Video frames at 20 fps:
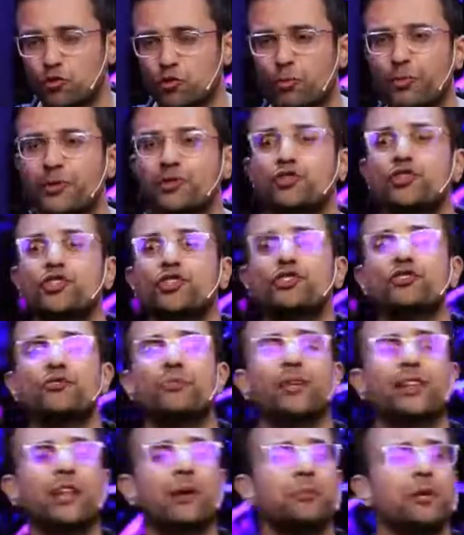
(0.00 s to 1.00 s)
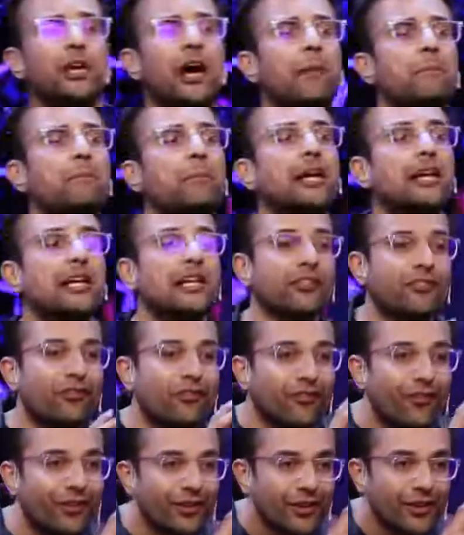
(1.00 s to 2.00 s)
सुपरस्टिशंस मतलब क्या
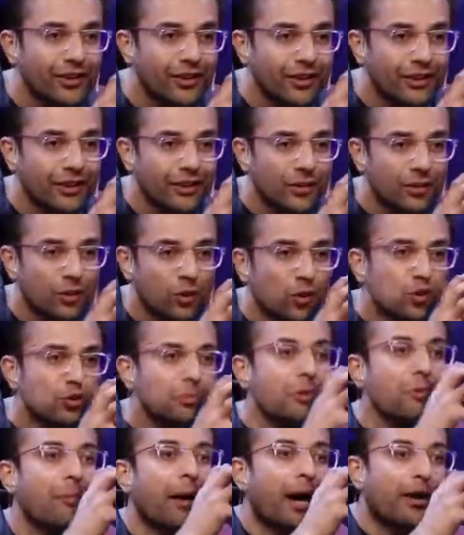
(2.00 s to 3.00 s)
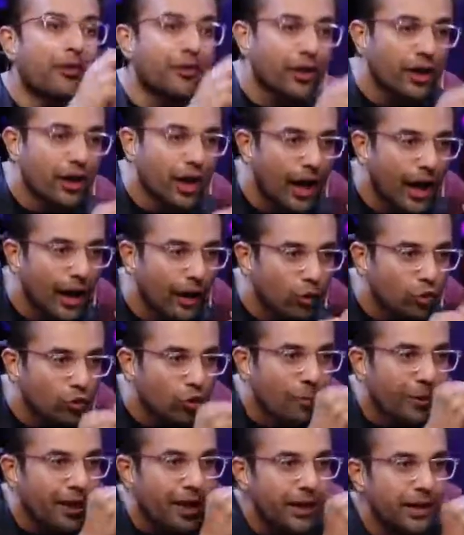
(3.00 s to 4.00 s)
बिलीफ कुछ भी मान रखा है
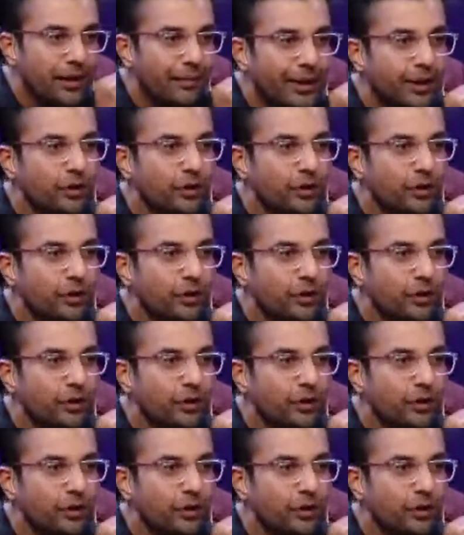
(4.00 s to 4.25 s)
उसको पकड़ के